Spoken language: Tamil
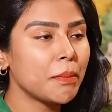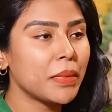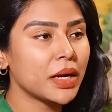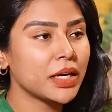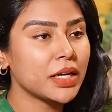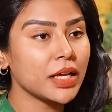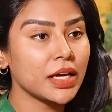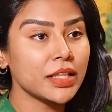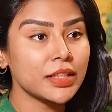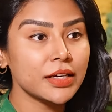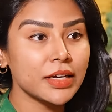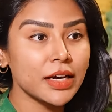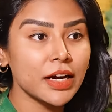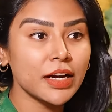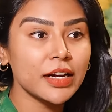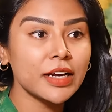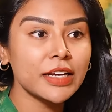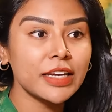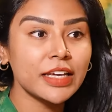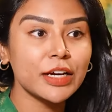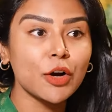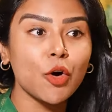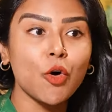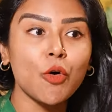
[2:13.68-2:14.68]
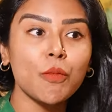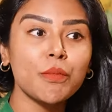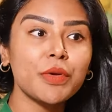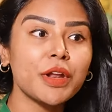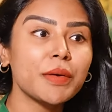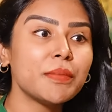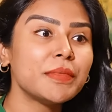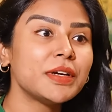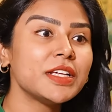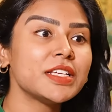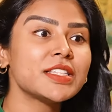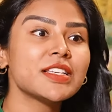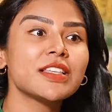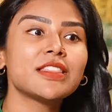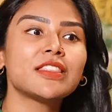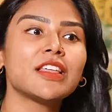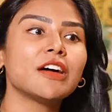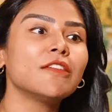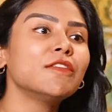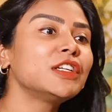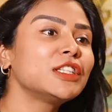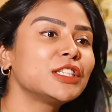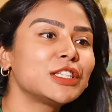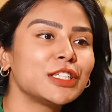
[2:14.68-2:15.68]
பட் அதுக்காக நீங்க ஹோம் ரெமடிஸை
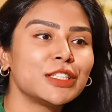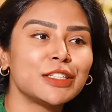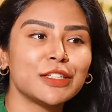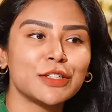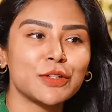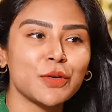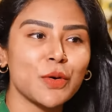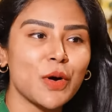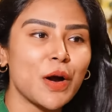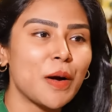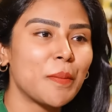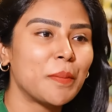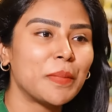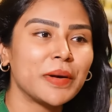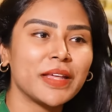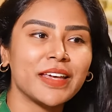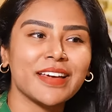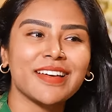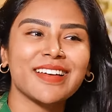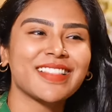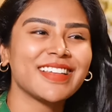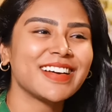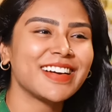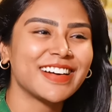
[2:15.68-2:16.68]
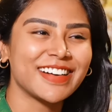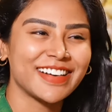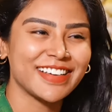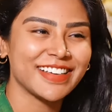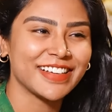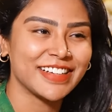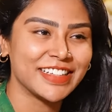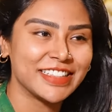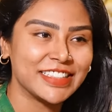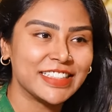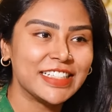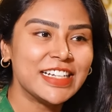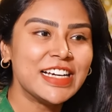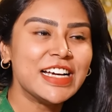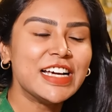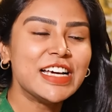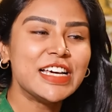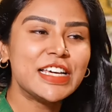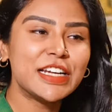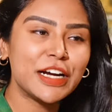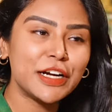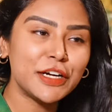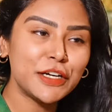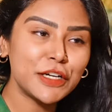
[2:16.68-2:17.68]
தவிர்த்திடணும் அப்படிங்கிறது கிடையாது
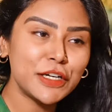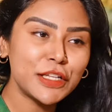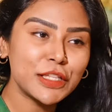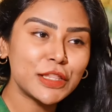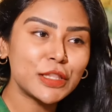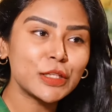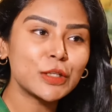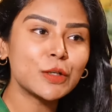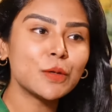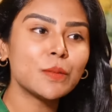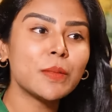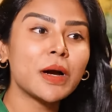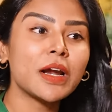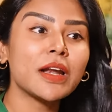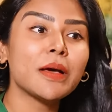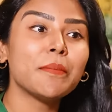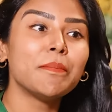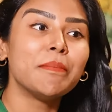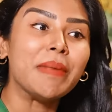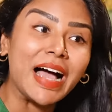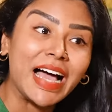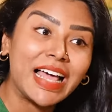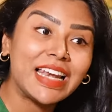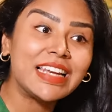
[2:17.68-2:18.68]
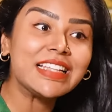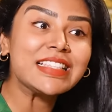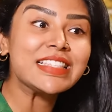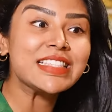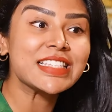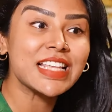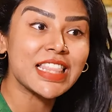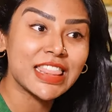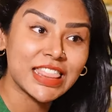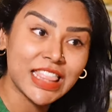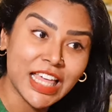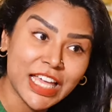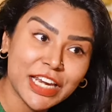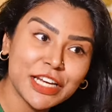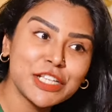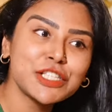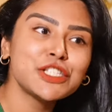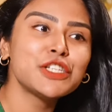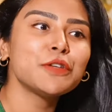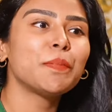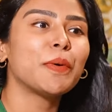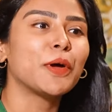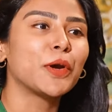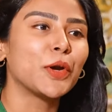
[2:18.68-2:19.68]
ரெண்டுத்துக்குமான பேலன்ஸை
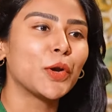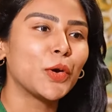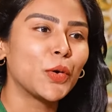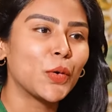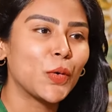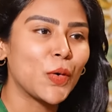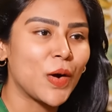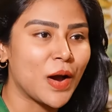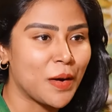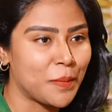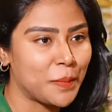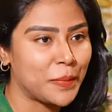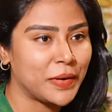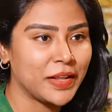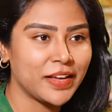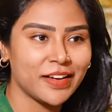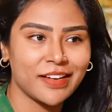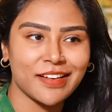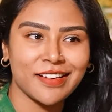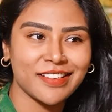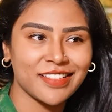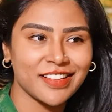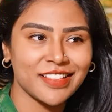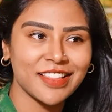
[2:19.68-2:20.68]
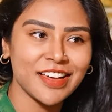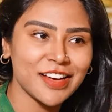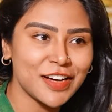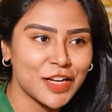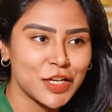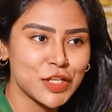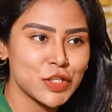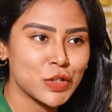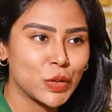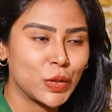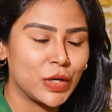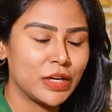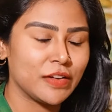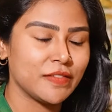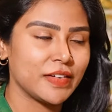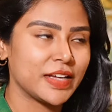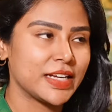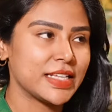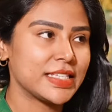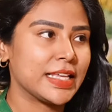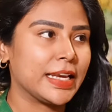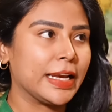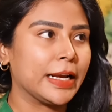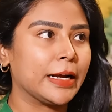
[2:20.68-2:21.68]
தெரிஞ்சு பண்ணணும் அப்படிங்கிறது தான் நான் சொல்ல
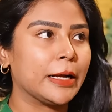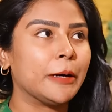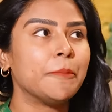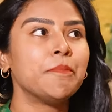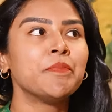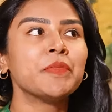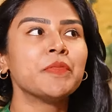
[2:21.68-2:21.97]
வரேன் சரிங்களா